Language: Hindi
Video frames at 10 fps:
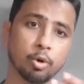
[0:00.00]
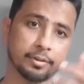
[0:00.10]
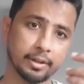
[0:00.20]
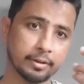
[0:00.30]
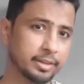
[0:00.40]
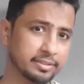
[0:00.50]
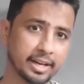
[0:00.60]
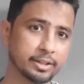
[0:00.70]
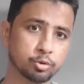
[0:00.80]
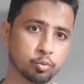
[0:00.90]

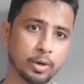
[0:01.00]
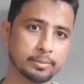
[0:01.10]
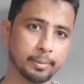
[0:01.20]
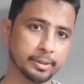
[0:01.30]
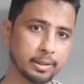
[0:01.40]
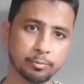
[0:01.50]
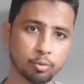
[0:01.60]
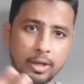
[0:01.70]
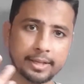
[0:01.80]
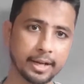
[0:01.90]
2017 की शुरुआत में मतलब
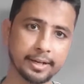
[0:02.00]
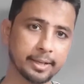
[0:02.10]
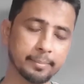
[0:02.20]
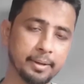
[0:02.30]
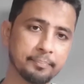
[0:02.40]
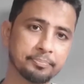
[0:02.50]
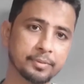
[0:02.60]
16 की एंडिंग में